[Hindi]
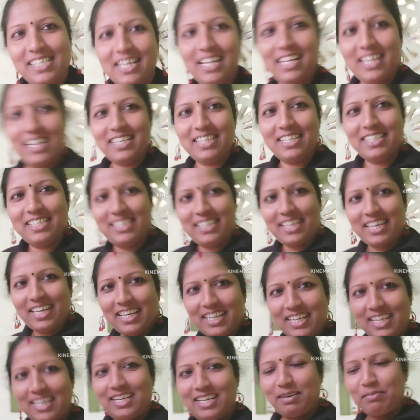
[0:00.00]
चलिए
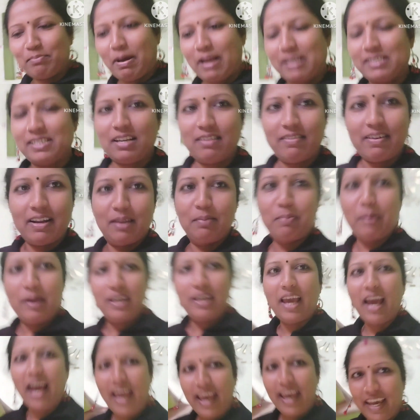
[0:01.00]
नीचे पार्सल
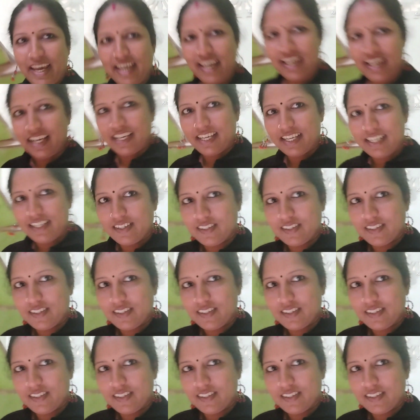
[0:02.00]
लिया आया है